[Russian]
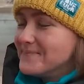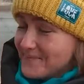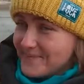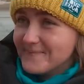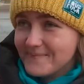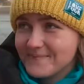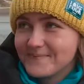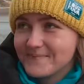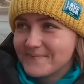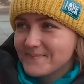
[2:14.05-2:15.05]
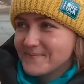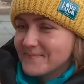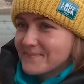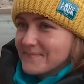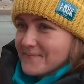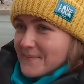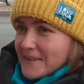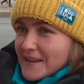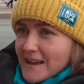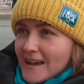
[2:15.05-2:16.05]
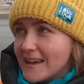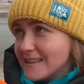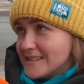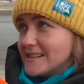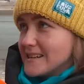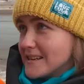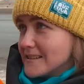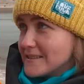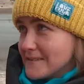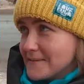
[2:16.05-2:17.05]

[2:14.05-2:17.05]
И, на что он успел ответить? Это секрет.